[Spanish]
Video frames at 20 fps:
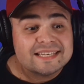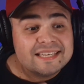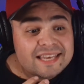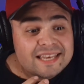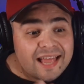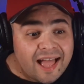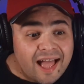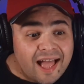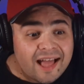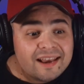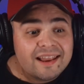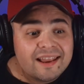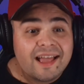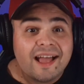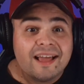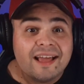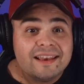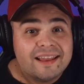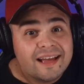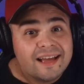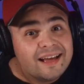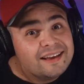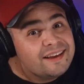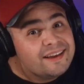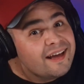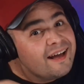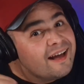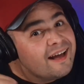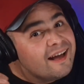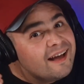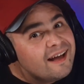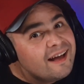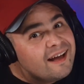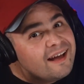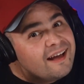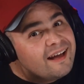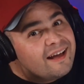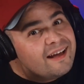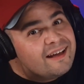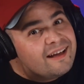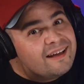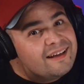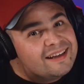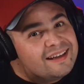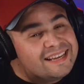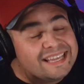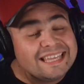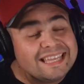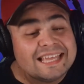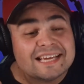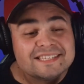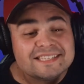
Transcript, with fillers: Y